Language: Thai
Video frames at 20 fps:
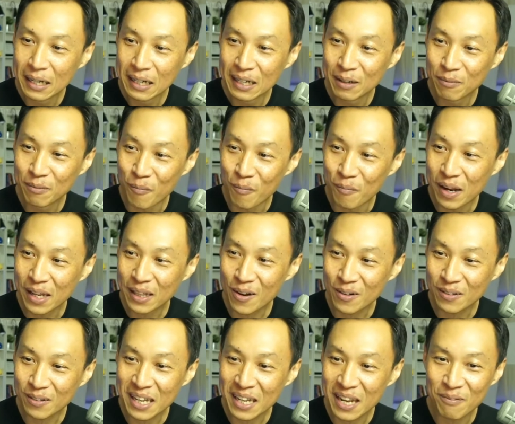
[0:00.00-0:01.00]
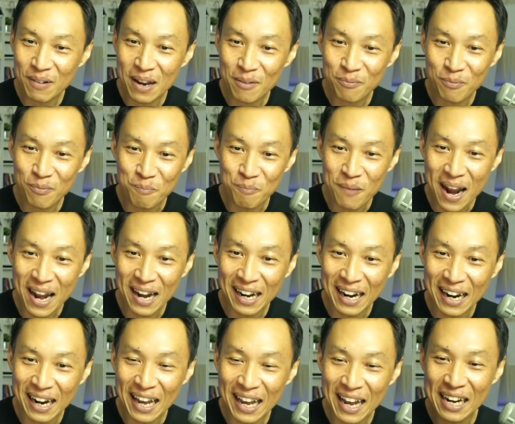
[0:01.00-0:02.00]
หรือผมไม่ต้องเตรียมละผมไปเล
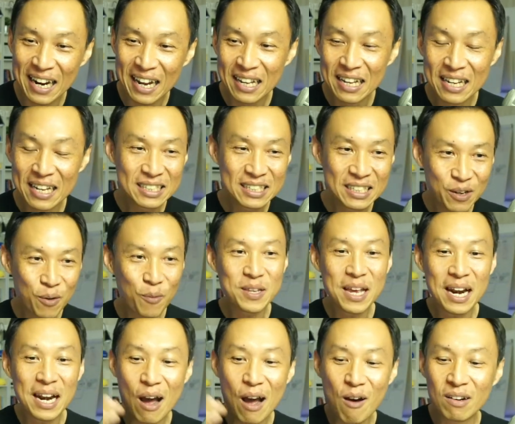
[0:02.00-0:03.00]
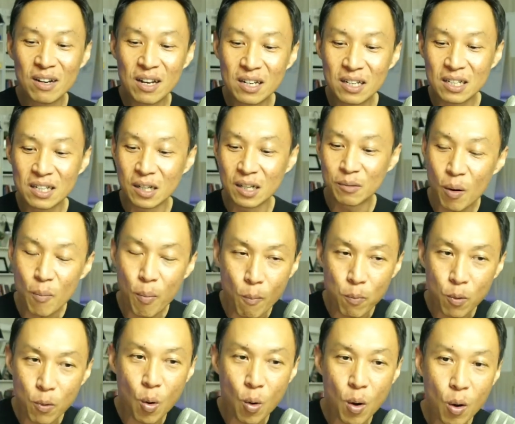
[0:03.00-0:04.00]
ยแล้วกันนะจริงๆผมจะเล่าเรื่องอื่นเพราะผ
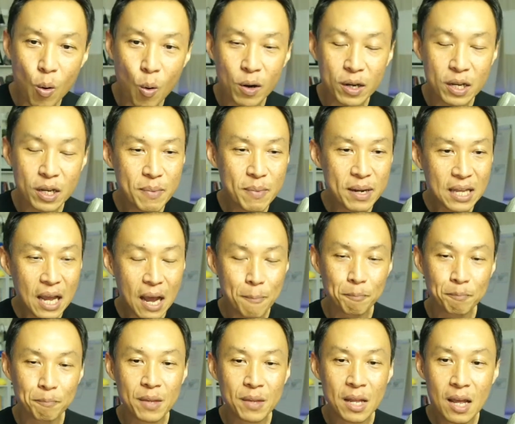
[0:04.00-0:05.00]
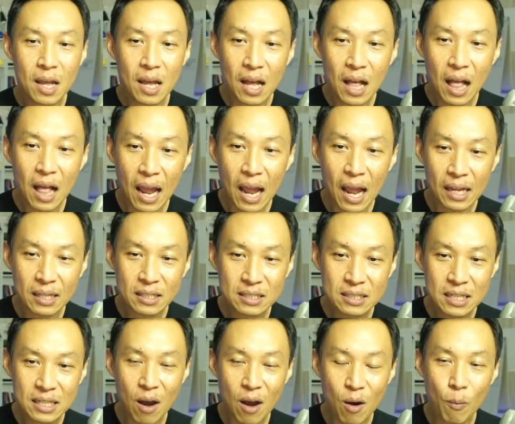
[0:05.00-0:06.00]
มกลัวว่าคนที่ไม่ทำ
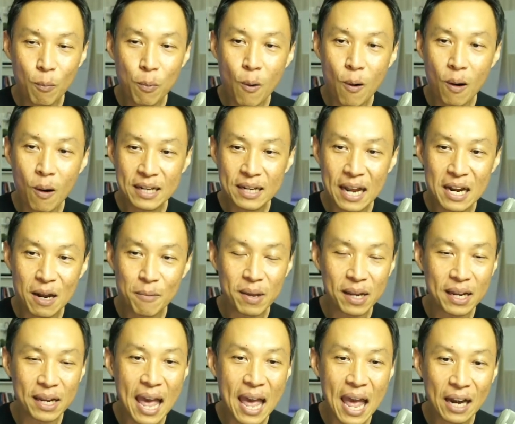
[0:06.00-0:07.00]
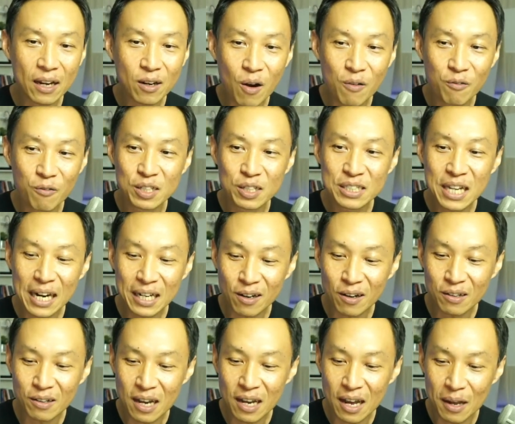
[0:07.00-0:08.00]
เจ้าพวก Dynamic Ads Conversion
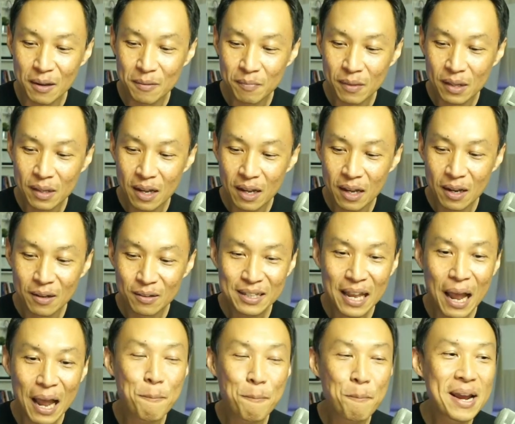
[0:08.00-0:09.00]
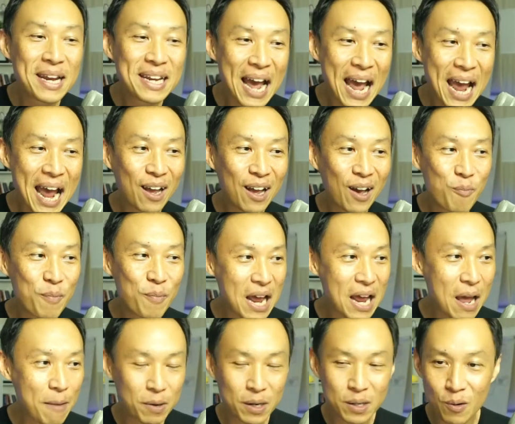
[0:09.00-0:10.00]
เขาจะทำไม่ได้แล้วเขาไม่
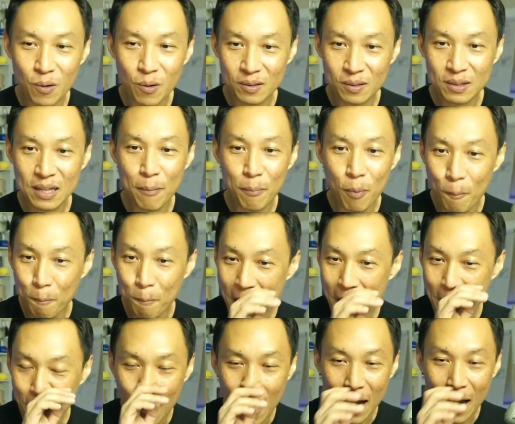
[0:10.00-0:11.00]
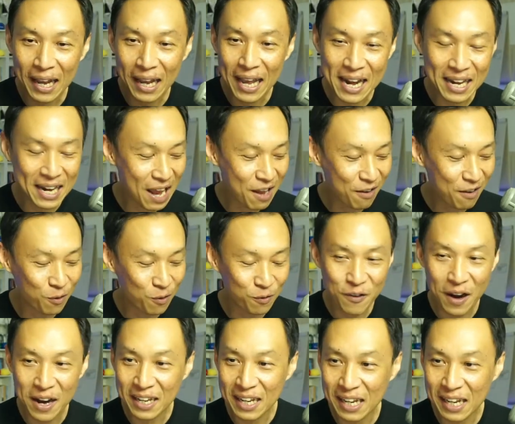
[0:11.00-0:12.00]
ได้ประโยชน์แต่ผมไปก่อนแล้วกันให้คุณ
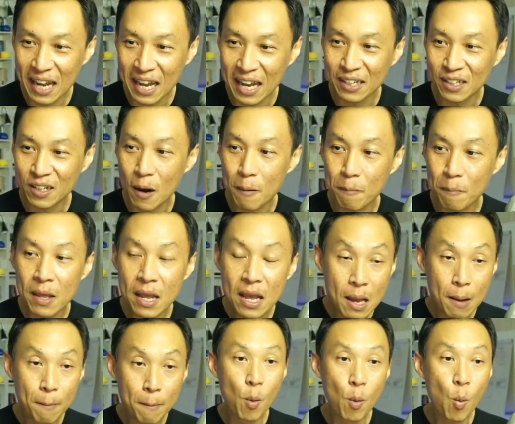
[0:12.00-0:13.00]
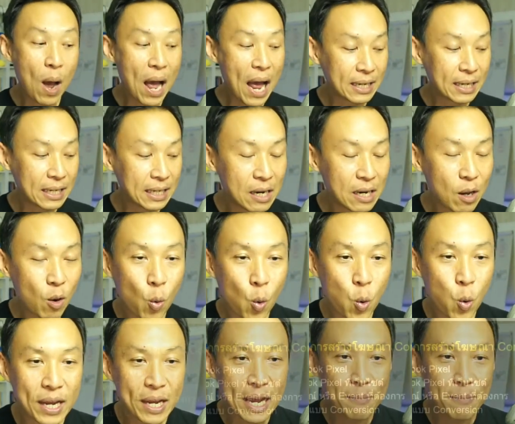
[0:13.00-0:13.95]
แฟรงกี้เห็นก่อนเมื่อวานนี้เราคุย